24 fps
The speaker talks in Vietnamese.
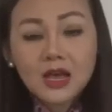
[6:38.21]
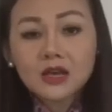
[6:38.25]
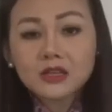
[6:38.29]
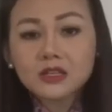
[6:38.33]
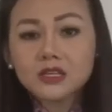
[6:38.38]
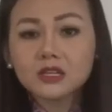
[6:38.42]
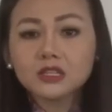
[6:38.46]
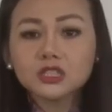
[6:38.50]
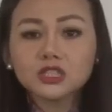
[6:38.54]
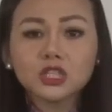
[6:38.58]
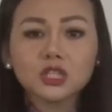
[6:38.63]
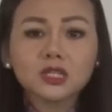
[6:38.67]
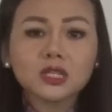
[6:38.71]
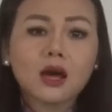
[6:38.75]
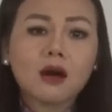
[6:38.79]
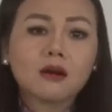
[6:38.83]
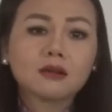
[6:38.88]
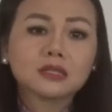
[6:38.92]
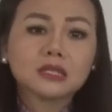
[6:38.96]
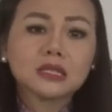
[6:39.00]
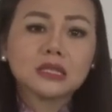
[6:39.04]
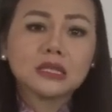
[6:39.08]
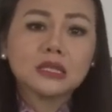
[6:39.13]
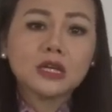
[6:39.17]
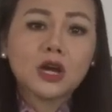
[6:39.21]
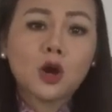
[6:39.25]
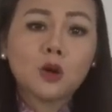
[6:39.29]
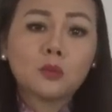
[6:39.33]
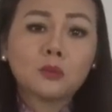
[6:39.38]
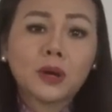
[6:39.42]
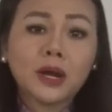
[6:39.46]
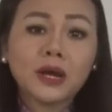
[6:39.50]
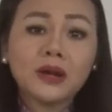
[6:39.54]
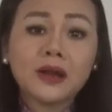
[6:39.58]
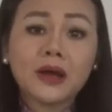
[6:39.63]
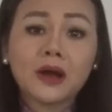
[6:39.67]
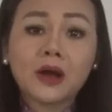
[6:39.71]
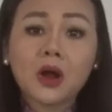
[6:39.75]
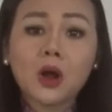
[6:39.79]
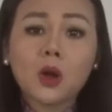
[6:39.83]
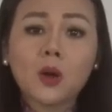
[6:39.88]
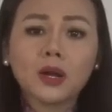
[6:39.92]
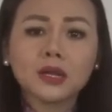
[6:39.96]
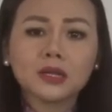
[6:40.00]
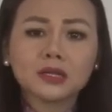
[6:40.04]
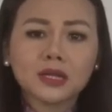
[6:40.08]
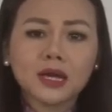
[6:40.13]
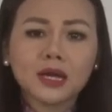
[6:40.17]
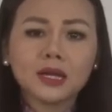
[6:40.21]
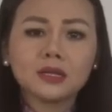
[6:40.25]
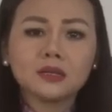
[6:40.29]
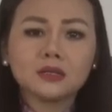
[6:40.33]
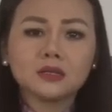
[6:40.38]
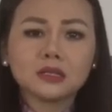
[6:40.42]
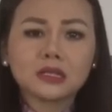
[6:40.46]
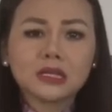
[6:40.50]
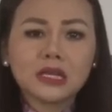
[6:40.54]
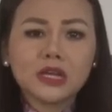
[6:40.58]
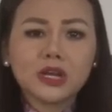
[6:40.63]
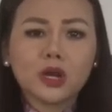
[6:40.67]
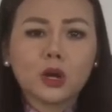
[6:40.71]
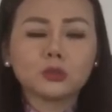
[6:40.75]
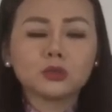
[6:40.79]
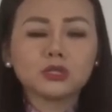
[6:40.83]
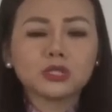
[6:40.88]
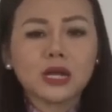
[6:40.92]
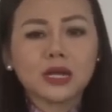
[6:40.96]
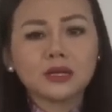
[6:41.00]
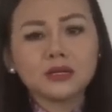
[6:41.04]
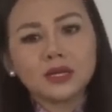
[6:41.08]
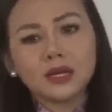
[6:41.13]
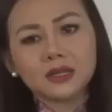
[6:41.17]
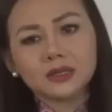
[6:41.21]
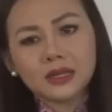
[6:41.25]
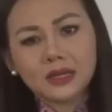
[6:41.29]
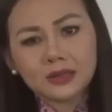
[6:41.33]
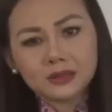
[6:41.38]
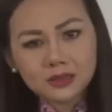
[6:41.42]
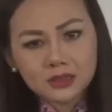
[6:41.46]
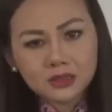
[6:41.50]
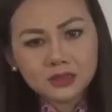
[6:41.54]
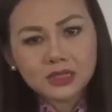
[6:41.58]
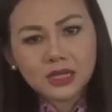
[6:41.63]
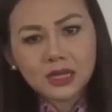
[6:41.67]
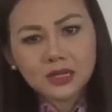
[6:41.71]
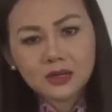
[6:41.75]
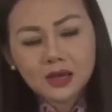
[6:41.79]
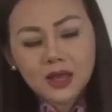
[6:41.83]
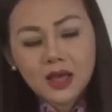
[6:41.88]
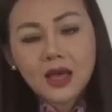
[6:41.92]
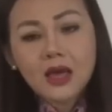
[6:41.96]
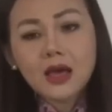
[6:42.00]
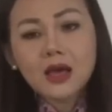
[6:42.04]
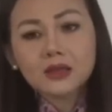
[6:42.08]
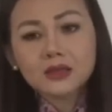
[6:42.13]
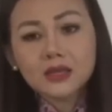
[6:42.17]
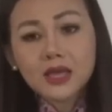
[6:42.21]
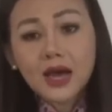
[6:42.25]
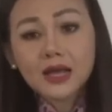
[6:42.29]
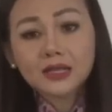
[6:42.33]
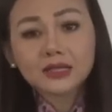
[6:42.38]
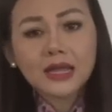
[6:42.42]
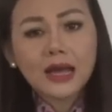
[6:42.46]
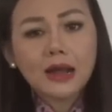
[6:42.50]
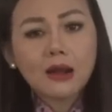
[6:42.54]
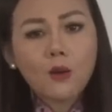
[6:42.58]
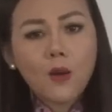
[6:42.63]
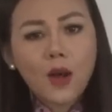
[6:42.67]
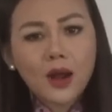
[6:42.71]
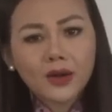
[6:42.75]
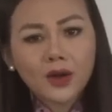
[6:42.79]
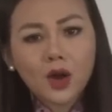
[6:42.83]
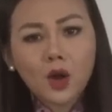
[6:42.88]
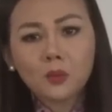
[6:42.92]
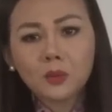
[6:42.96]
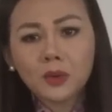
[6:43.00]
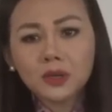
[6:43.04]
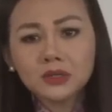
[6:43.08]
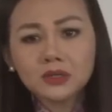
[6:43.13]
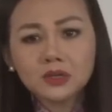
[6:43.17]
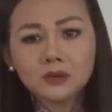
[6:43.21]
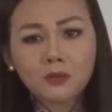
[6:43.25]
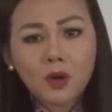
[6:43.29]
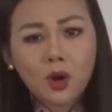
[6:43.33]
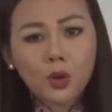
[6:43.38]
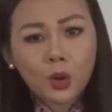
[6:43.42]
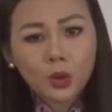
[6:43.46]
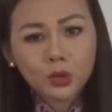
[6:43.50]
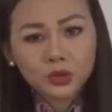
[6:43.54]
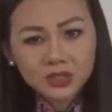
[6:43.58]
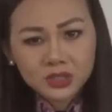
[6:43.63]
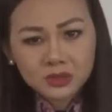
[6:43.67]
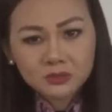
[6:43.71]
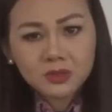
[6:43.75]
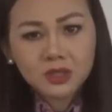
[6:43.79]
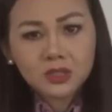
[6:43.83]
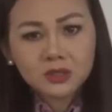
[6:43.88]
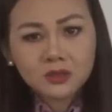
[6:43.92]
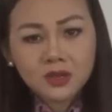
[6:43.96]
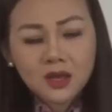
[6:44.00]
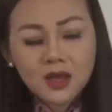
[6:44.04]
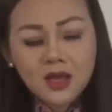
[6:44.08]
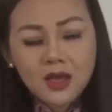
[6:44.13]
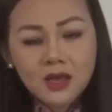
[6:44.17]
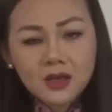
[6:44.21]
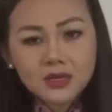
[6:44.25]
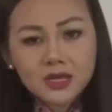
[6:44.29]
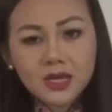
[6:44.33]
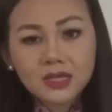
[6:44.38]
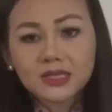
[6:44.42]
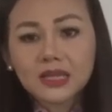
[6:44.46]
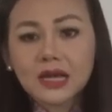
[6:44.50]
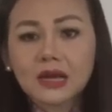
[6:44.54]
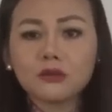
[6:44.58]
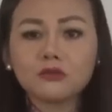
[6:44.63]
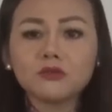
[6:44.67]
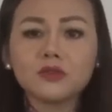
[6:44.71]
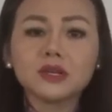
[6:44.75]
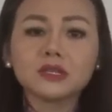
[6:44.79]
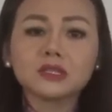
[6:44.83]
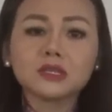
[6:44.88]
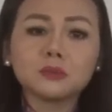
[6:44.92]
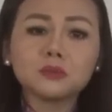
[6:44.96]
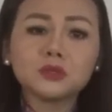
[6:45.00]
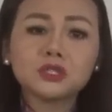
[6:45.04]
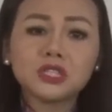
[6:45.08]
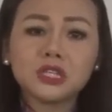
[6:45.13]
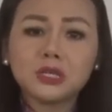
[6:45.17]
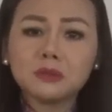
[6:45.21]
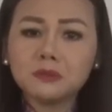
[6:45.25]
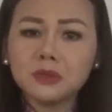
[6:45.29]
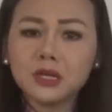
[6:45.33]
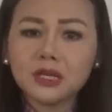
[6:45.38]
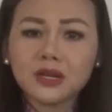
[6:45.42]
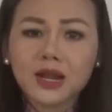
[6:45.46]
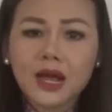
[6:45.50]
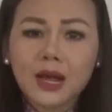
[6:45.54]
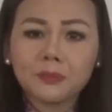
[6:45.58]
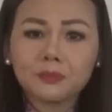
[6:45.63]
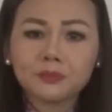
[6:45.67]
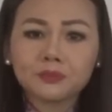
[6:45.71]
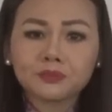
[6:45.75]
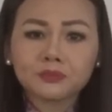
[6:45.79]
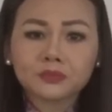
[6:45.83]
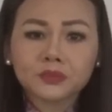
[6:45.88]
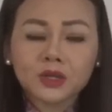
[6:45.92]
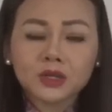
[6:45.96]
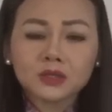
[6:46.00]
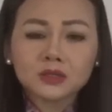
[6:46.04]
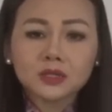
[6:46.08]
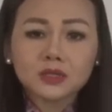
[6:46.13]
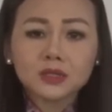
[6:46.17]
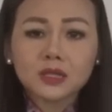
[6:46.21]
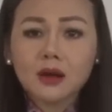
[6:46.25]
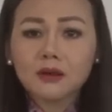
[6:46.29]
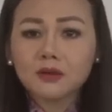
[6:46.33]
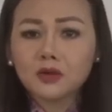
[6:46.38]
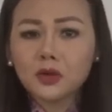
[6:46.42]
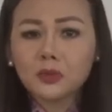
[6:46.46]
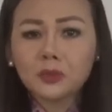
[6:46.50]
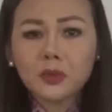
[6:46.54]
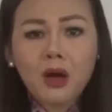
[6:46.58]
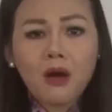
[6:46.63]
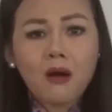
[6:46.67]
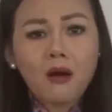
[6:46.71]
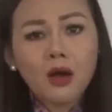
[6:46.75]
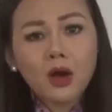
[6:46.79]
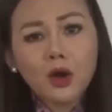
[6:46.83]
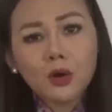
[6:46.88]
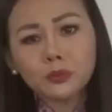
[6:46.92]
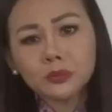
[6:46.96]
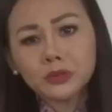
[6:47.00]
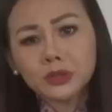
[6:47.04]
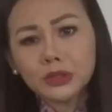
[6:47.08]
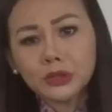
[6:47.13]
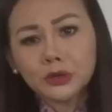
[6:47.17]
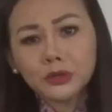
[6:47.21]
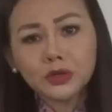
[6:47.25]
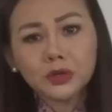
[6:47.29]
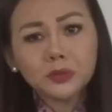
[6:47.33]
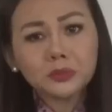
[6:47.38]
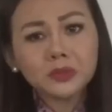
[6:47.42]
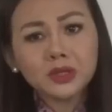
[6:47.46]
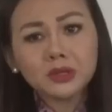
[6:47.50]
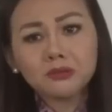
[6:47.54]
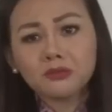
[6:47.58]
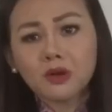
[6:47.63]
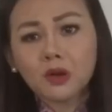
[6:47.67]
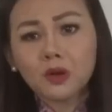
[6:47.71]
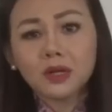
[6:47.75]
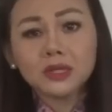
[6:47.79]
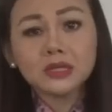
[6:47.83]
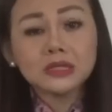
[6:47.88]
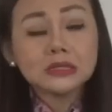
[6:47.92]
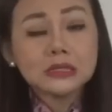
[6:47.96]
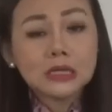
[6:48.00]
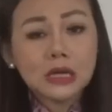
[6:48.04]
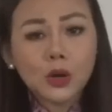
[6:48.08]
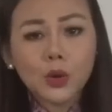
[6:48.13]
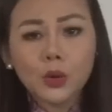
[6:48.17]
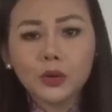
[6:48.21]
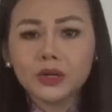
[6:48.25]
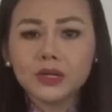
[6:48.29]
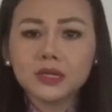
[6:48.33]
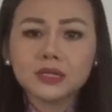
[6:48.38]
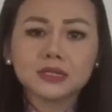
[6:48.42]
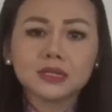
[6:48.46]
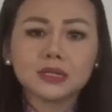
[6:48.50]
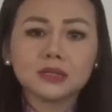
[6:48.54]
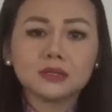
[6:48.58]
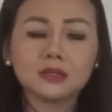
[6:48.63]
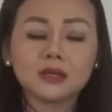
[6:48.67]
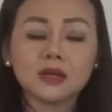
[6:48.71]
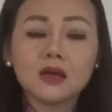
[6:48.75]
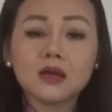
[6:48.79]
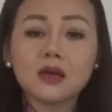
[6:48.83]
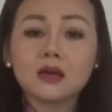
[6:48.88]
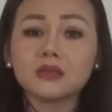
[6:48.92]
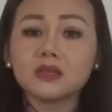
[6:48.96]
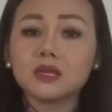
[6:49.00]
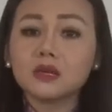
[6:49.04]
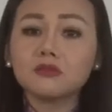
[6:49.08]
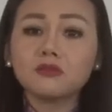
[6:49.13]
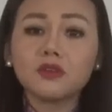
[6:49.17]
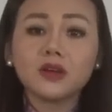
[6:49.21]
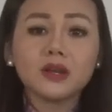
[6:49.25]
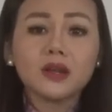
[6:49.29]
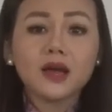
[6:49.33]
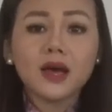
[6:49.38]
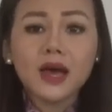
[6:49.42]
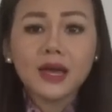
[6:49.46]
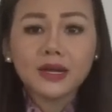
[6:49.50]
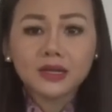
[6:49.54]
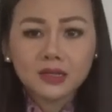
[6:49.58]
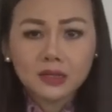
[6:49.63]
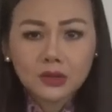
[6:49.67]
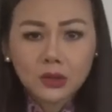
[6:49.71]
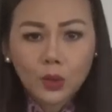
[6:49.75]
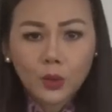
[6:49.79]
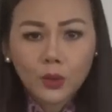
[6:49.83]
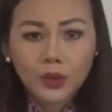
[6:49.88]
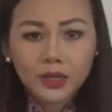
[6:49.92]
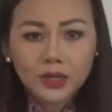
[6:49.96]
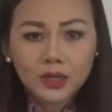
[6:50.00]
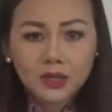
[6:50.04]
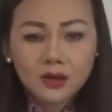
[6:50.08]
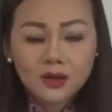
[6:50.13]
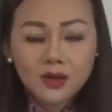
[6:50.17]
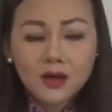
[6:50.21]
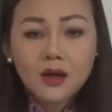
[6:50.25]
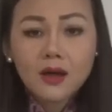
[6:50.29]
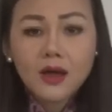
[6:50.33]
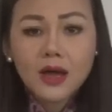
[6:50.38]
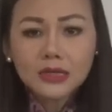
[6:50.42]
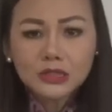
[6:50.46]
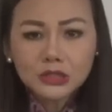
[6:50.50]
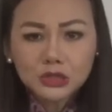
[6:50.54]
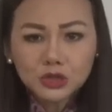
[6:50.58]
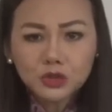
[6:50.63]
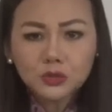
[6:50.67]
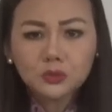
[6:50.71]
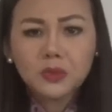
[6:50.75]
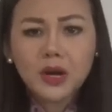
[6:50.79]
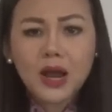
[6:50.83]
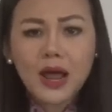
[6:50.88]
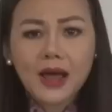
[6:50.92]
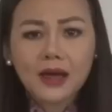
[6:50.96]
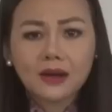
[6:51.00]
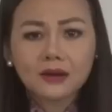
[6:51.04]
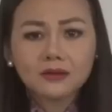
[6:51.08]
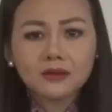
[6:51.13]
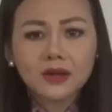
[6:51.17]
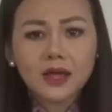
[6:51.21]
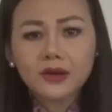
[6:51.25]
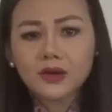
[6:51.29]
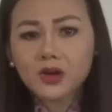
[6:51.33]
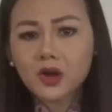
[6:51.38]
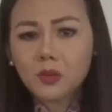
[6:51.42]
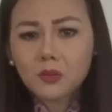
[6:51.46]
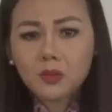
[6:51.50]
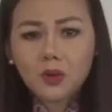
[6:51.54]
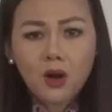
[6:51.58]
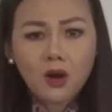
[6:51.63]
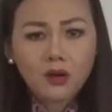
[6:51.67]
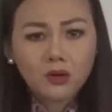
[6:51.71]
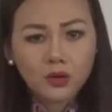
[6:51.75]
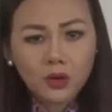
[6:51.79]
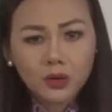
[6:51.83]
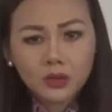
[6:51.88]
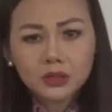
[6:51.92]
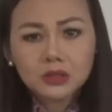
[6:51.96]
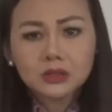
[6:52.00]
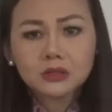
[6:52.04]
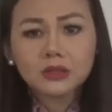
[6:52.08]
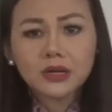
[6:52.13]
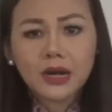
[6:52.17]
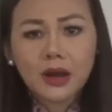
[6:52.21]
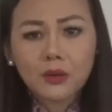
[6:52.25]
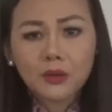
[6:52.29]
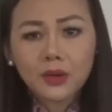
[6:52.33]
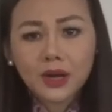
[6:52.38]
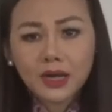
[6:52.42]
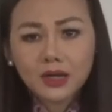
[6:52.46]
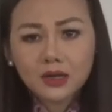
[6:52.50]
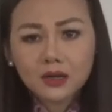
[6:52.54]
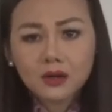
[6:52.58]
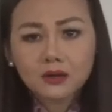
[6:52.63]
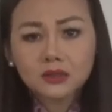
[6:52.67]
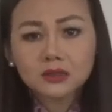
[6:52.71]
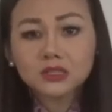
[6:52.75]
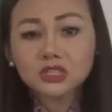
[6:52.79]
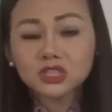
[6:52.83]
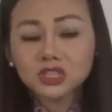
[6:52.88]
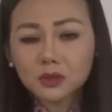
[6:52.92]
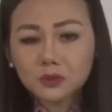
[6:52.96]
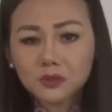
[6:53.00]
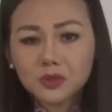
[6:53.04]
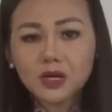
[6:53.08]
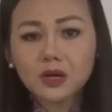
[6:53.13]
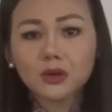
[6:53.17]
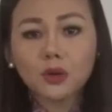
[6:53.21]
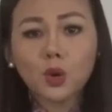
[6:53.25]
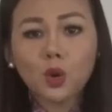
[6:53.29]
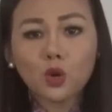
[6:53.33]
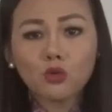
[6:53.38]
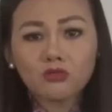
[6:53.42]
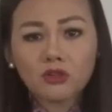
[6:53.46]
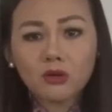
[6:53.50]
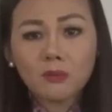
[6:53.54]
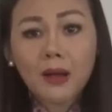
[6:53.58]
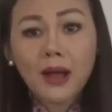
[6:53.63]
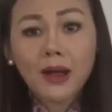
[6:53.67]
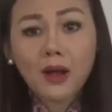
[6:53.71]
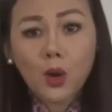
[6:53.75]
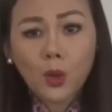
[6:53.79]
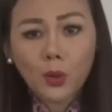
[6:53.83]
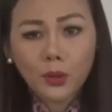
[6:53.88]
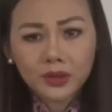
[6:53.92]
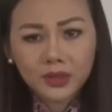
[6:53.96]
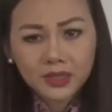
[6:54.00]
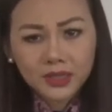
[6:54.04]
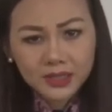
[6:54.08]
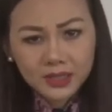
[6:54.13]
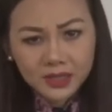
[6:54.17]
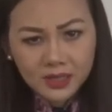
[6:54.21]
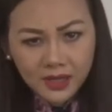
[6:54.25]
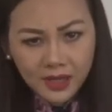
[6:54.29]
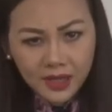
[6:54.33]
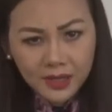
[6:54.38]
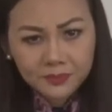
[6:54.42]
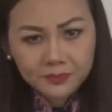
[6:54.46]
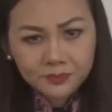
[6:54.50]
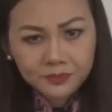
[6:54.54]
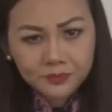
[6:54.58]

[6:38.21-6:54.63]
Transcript: Nhưng sự thật thì ông ấy đã khoanh tay khi Cộng sản gia tăng chiến tranh, gia tăng hoạt động ở đường mòn Hồ Chí Minh, gia tăng việc xâm chiếm miền Nam. Sự thật lúc đó, ông Thiệu không tin vào lời hứa của Nixon, nhưng vì để hết ngân quỹ, hết súng đạn nên không còn con đường nào khác hơn chấp nhận ngồi vào bàn hội nghị cả.